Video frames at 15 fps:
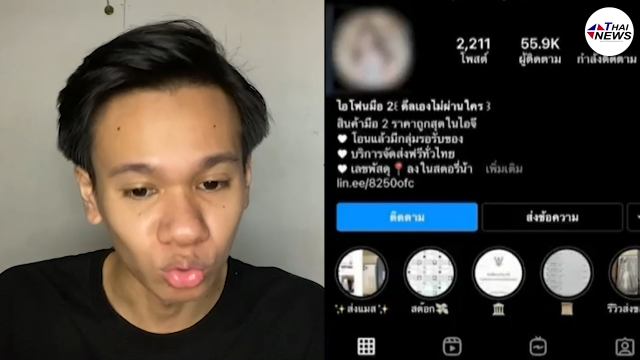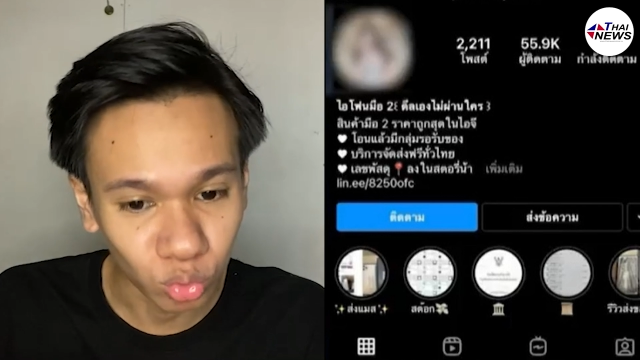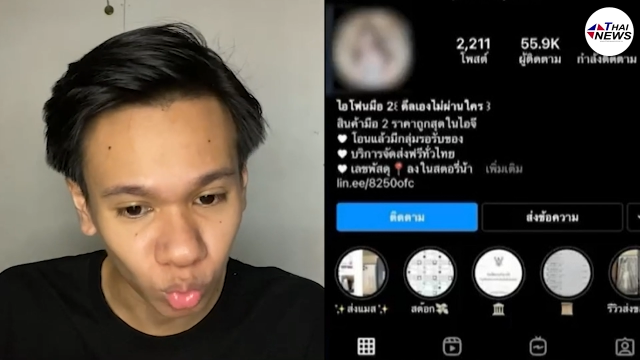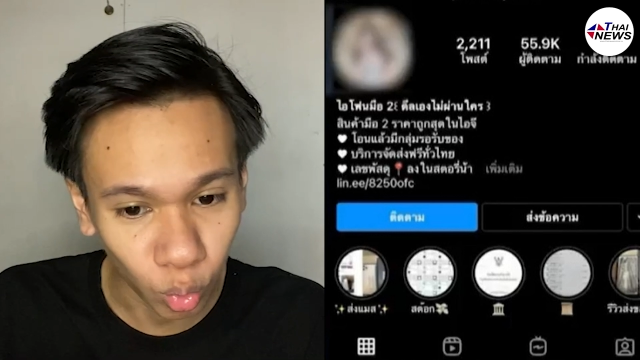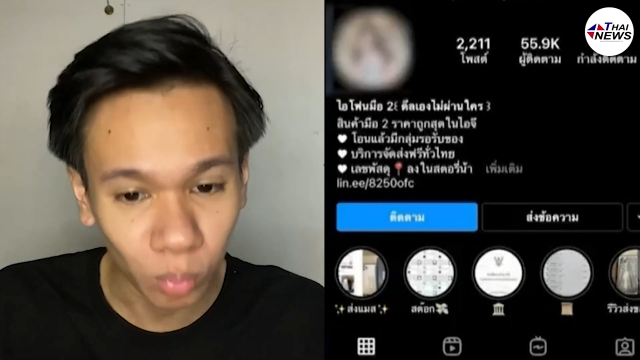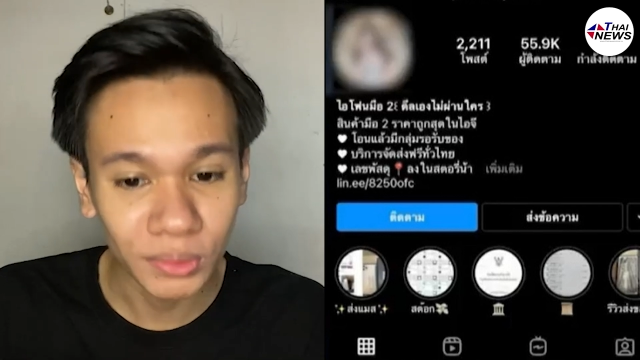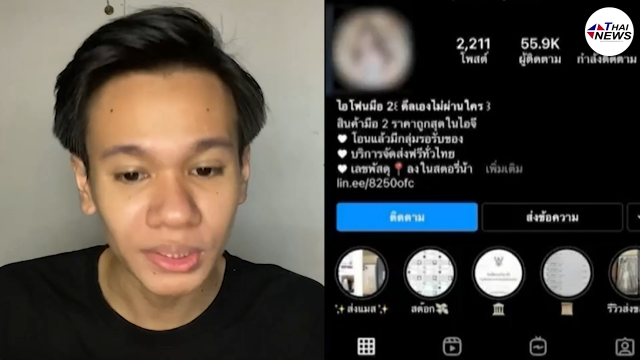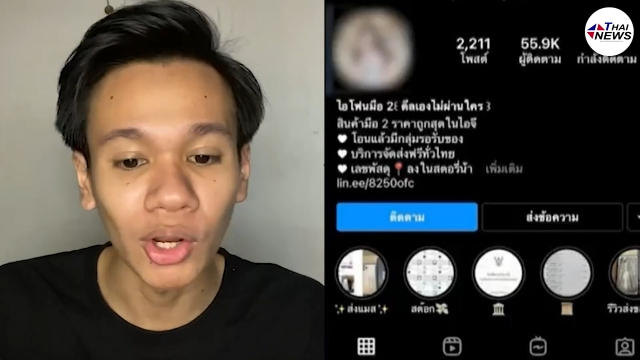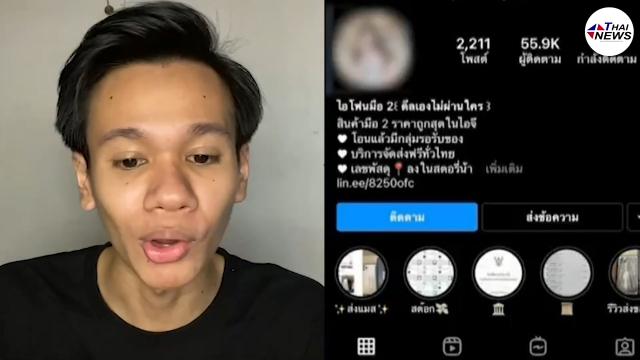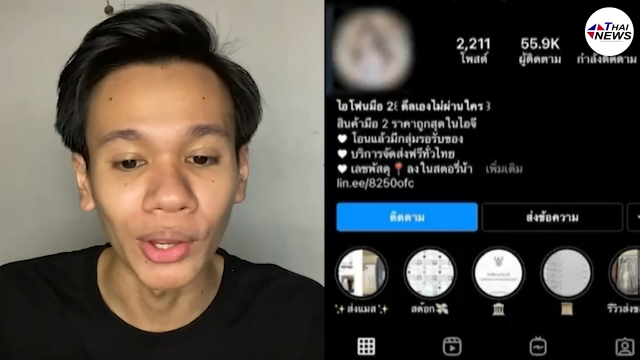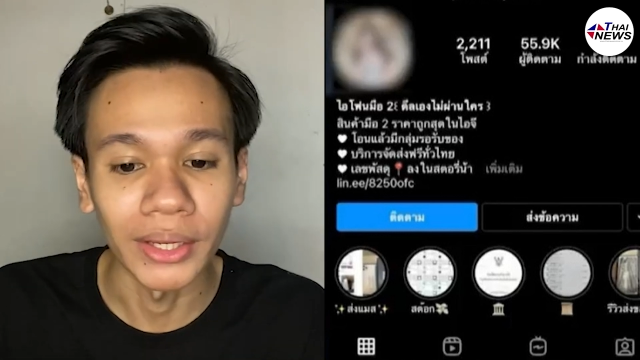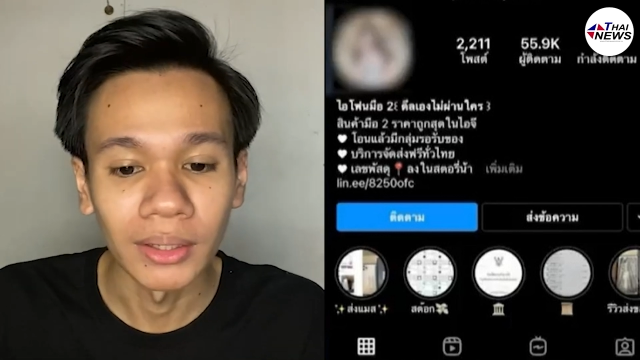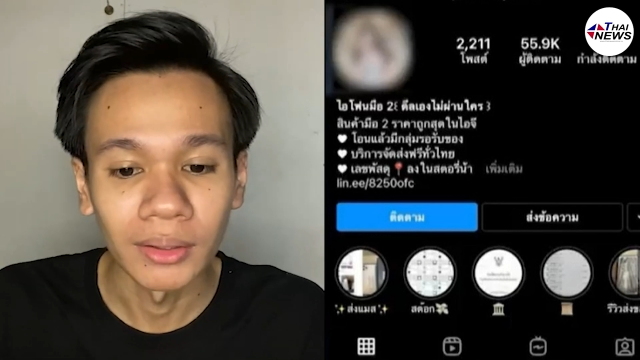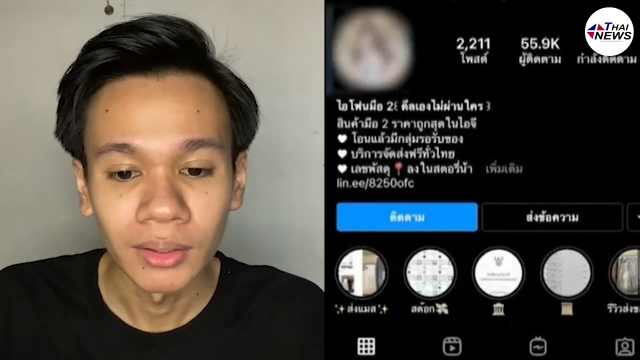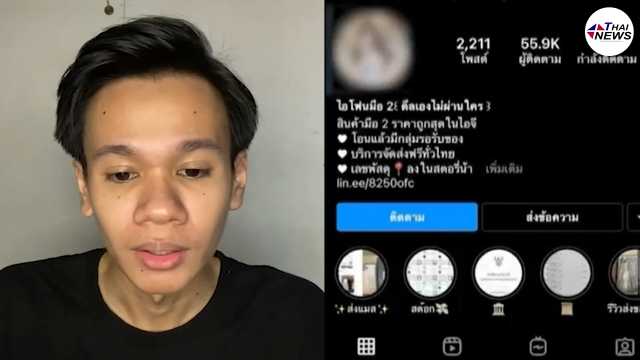YouTube ซะหน่อย
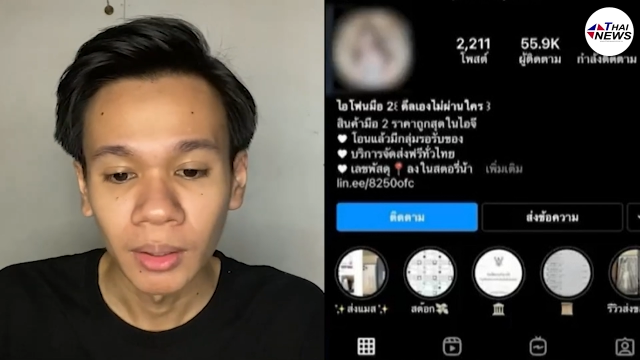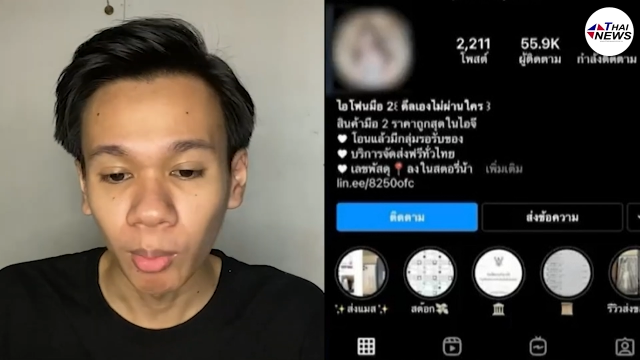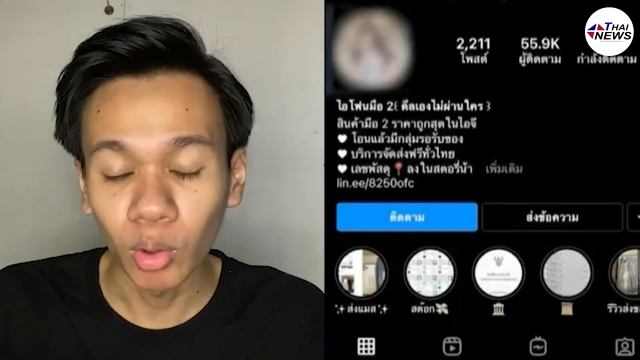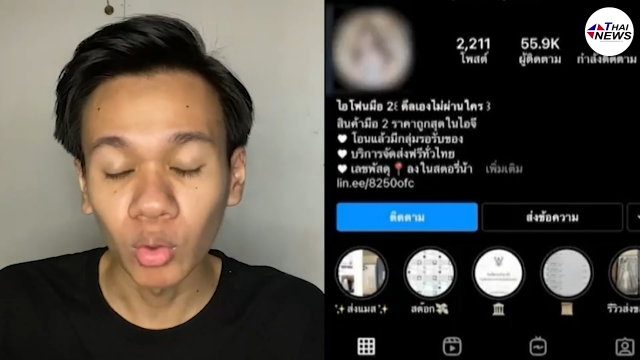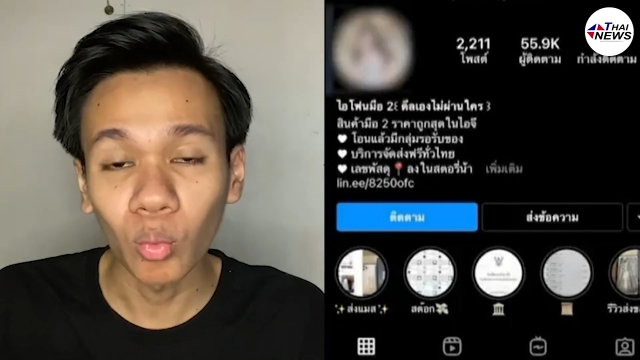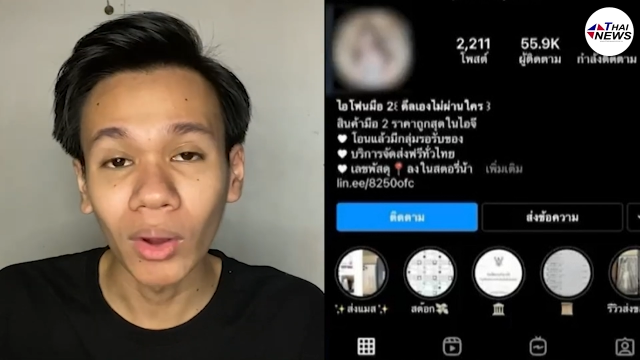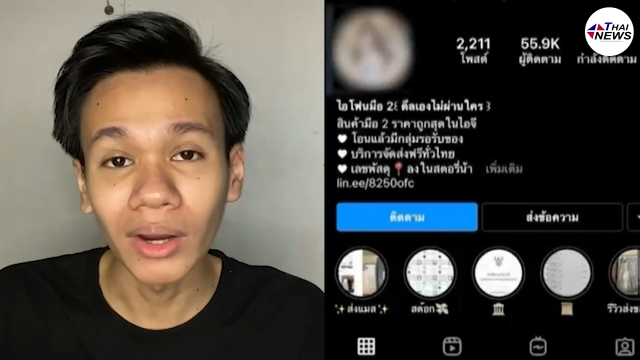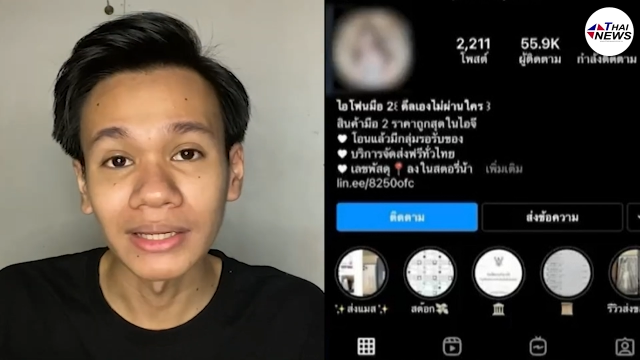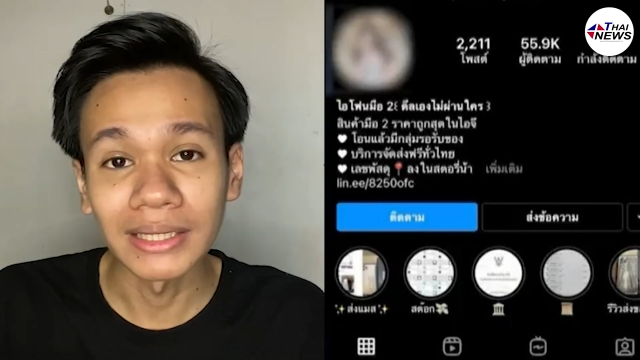เพราะทุกวัน